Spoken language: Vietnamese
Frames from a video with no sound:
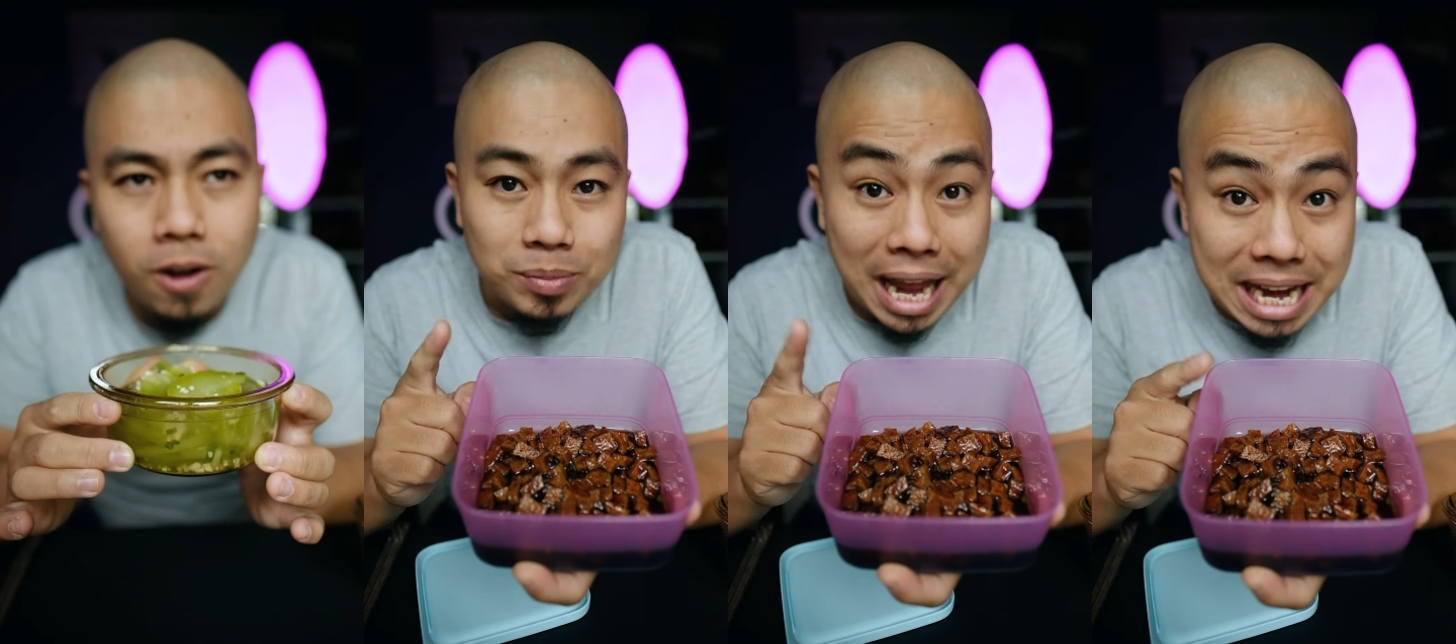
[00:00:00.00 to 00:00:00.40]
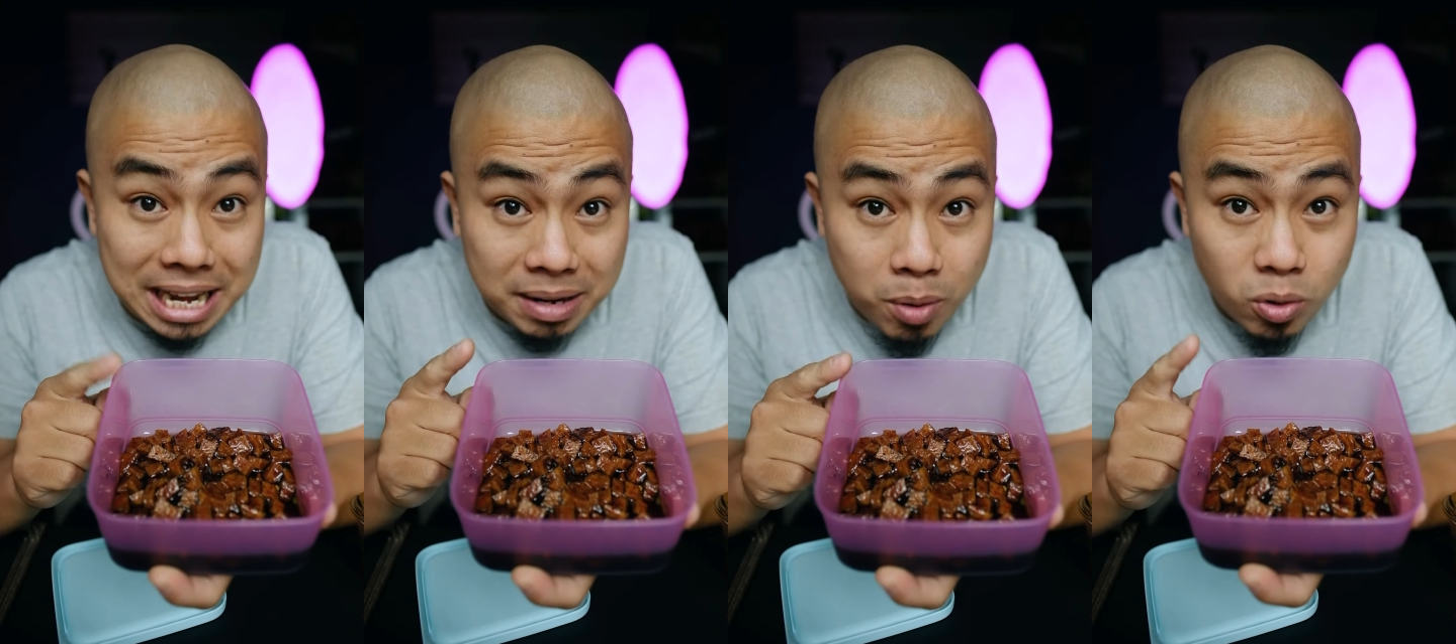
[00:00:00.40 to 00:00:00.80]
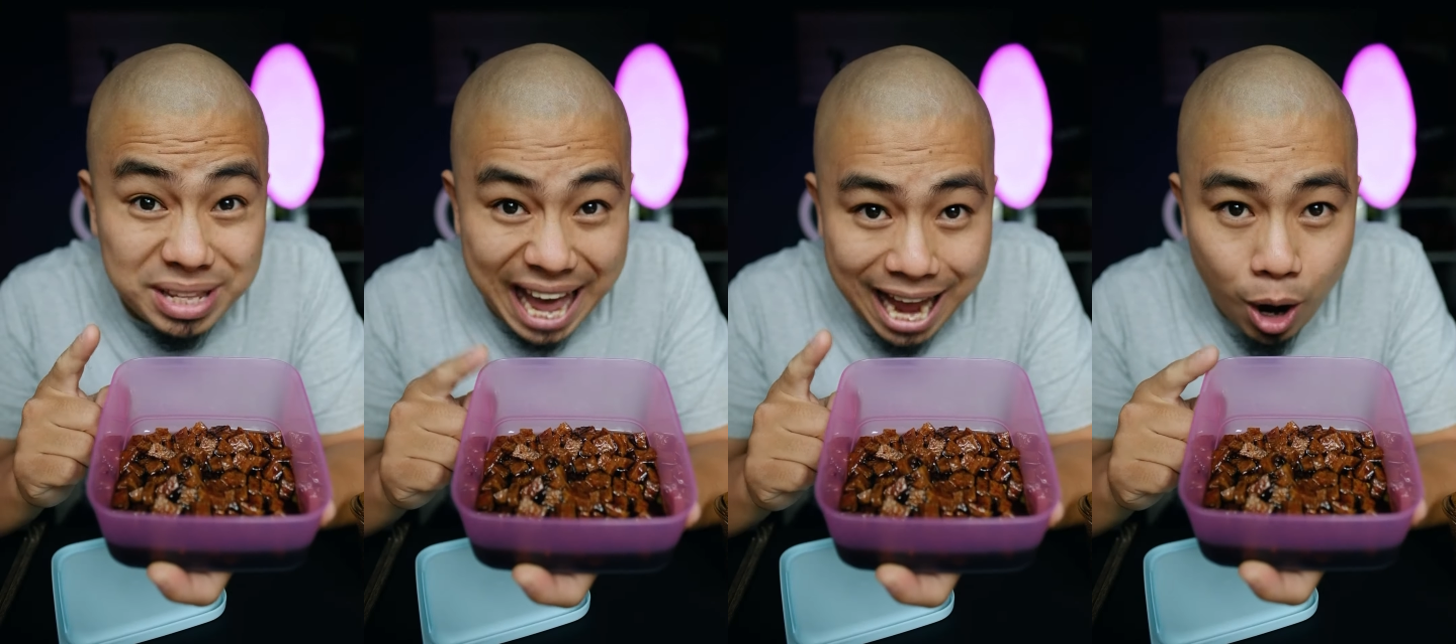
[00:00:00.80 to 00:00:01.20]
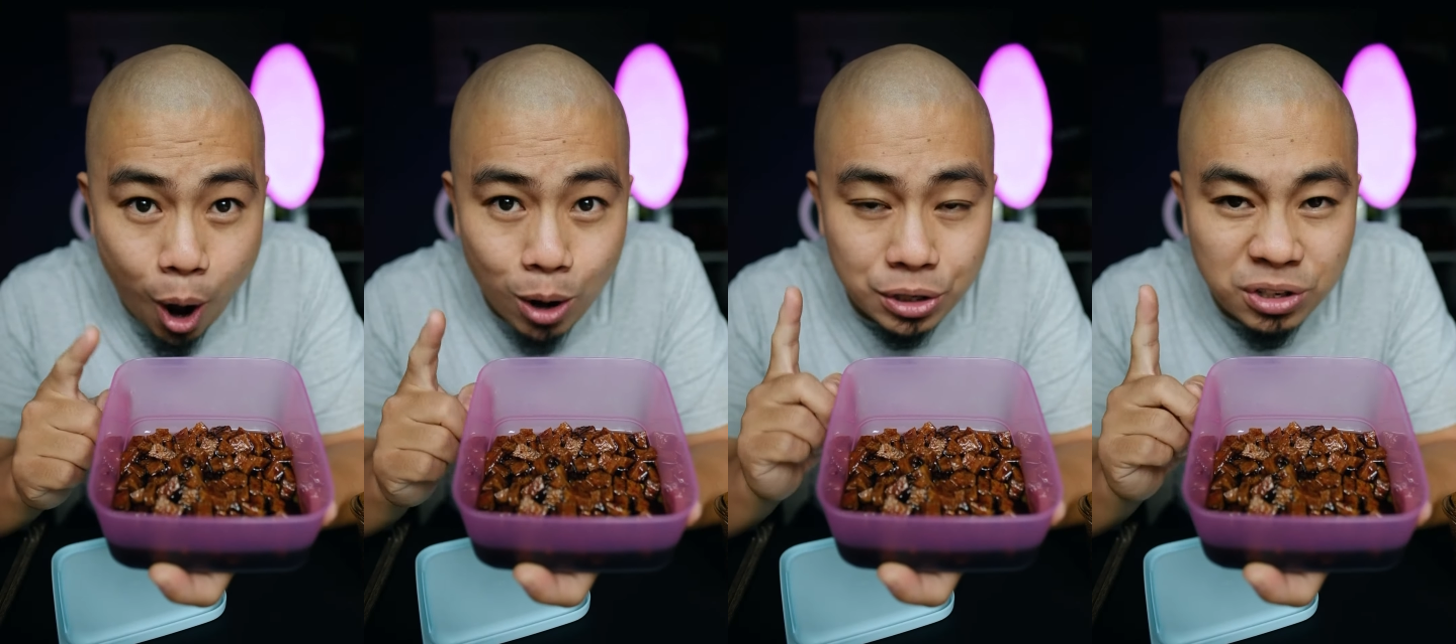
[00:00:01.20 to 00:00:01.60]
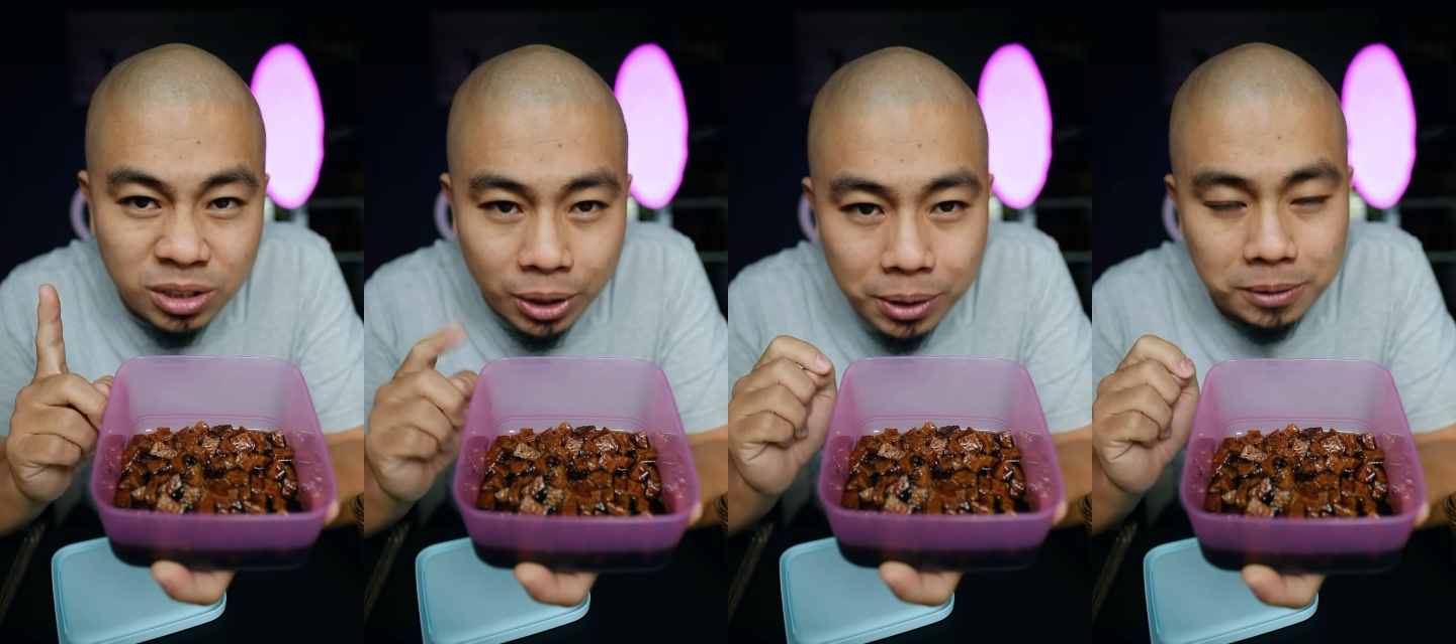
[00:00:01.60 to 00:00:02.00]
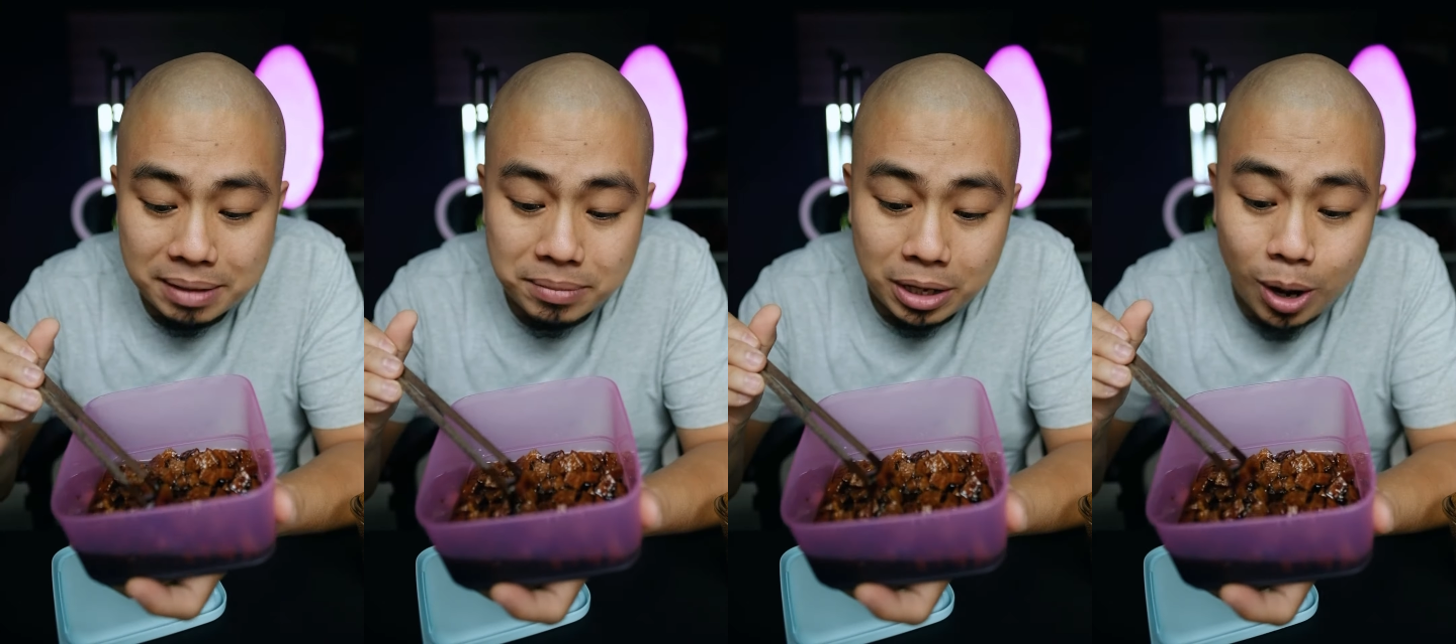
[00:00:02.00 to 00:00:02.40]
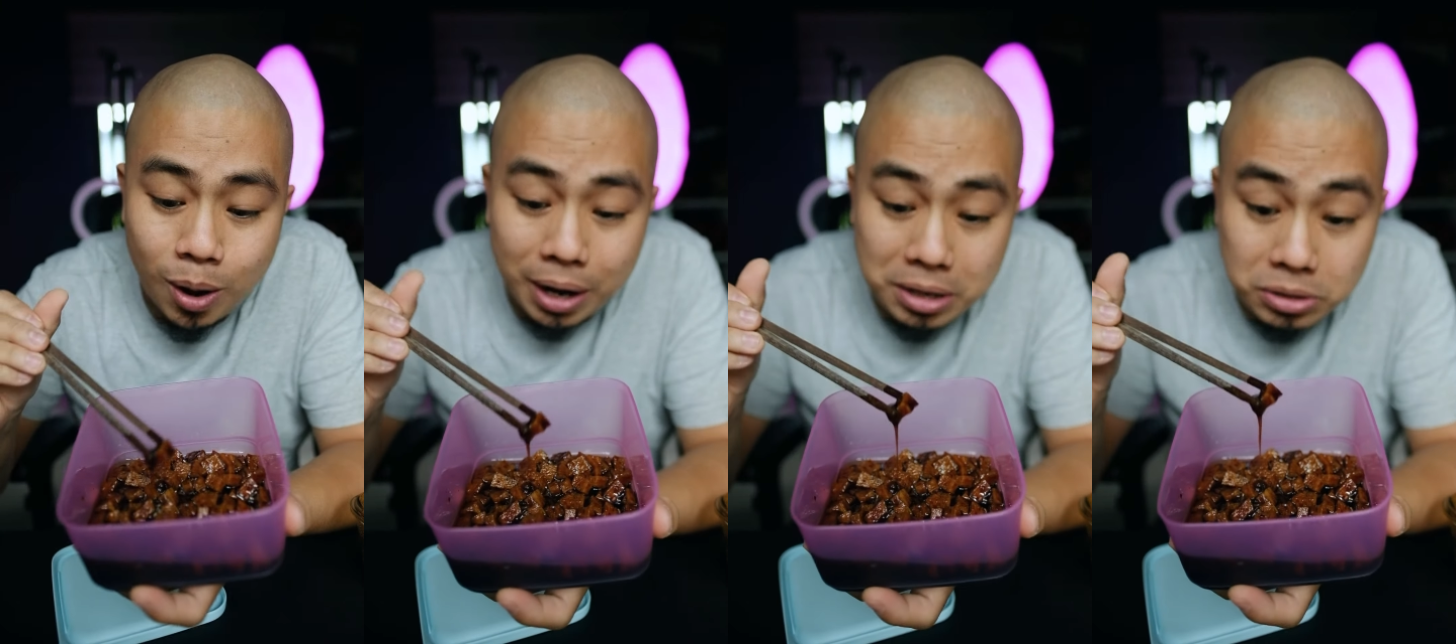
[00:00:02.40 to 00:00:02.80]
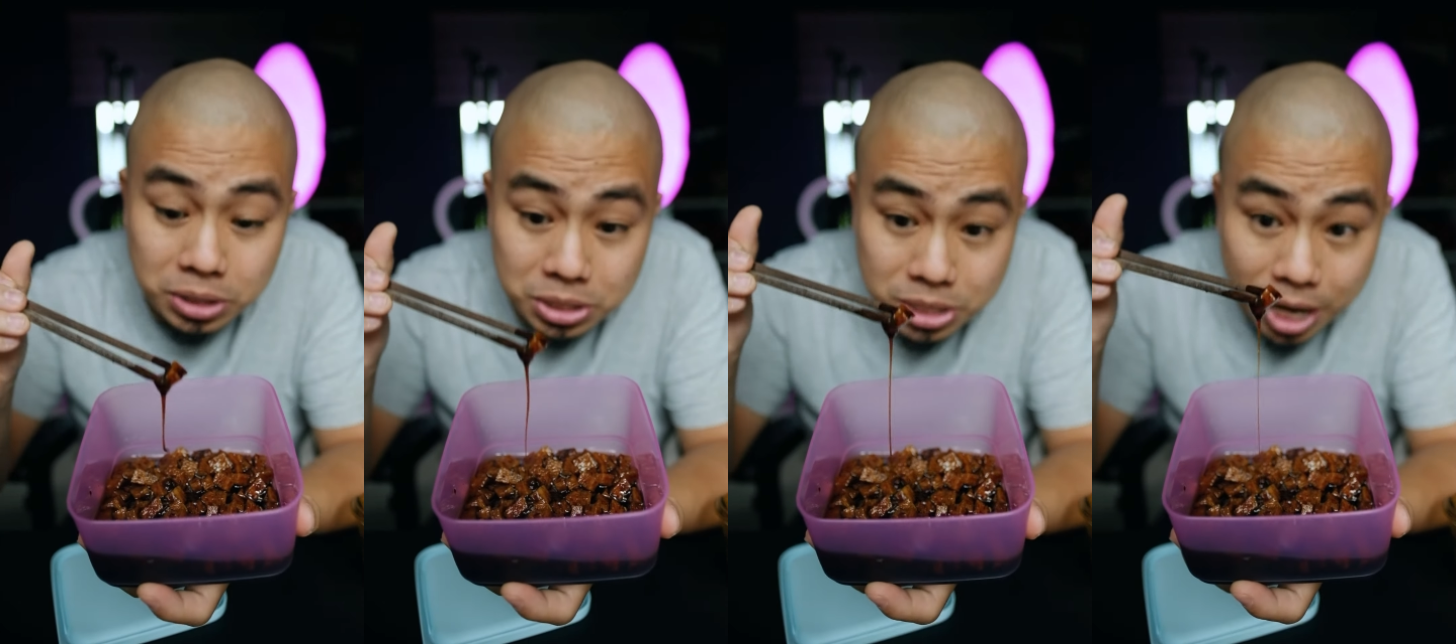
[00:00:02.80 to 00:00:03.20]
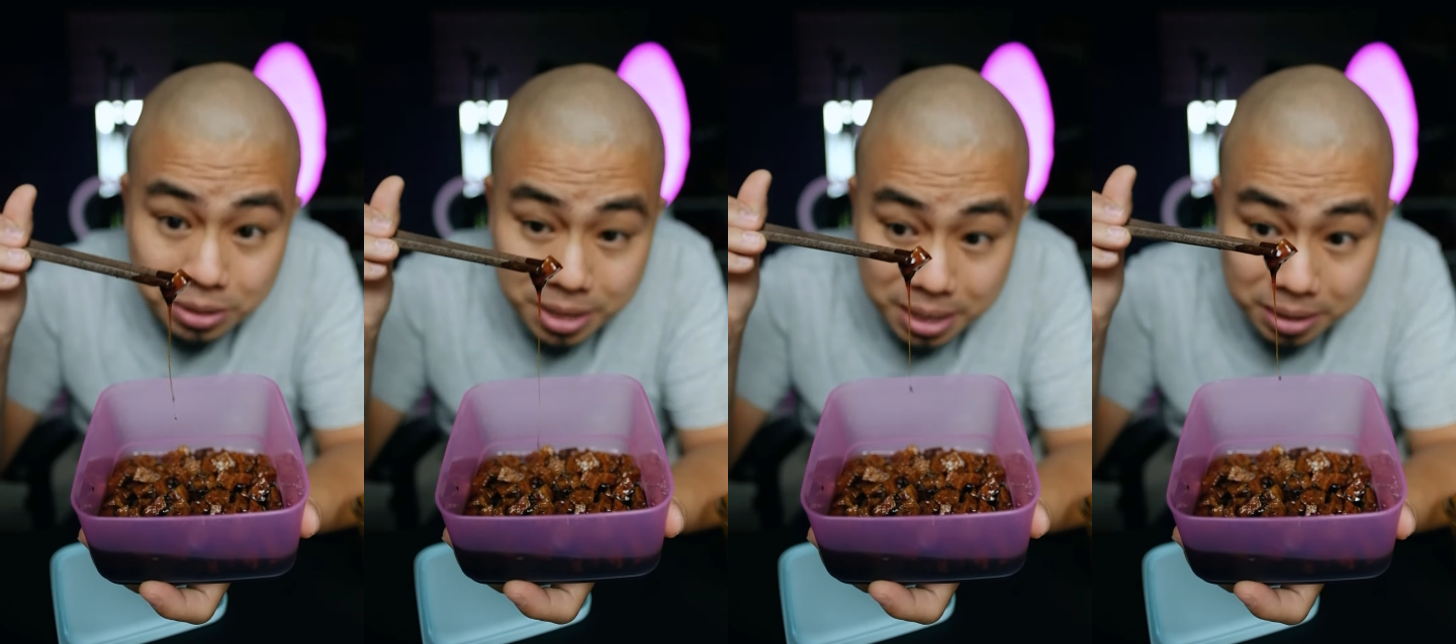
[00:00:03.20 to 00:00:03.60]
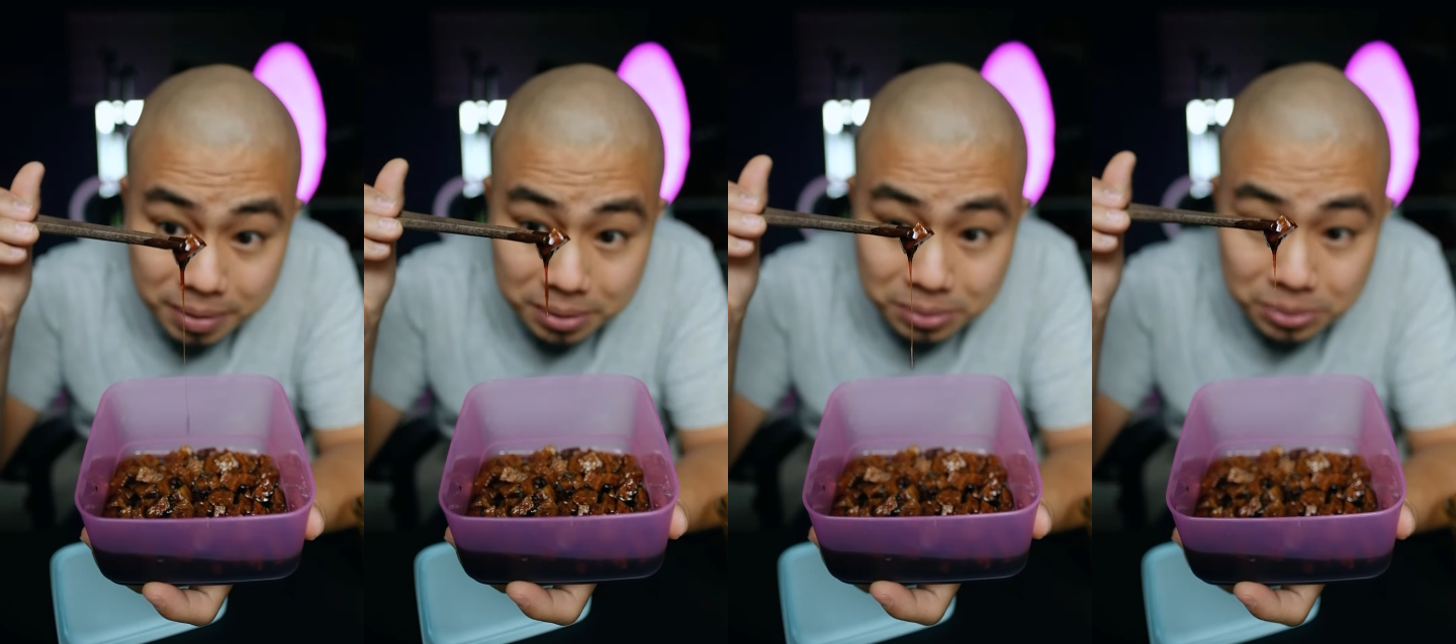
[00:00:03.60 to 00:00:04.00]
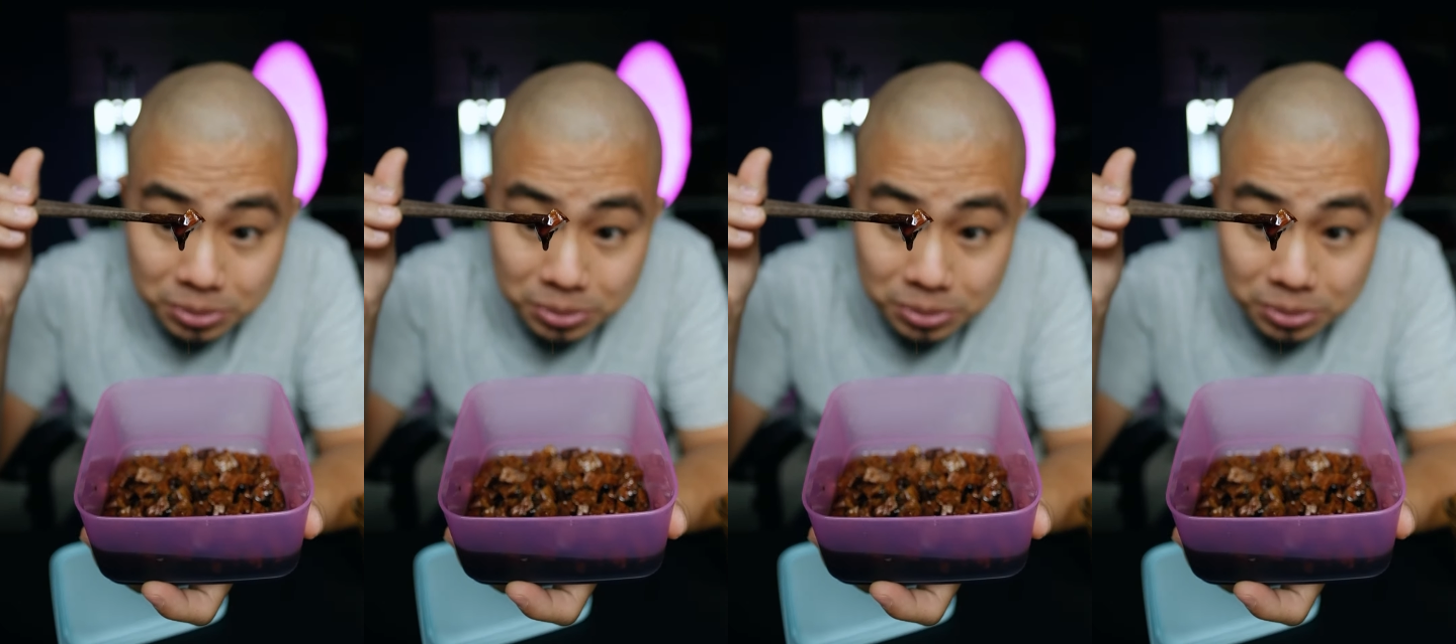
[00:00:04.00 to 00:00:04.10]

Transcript: Đây là cái món chả kho nước tương. Mình kho cái nó sệt sệt như vậy đó các bạn.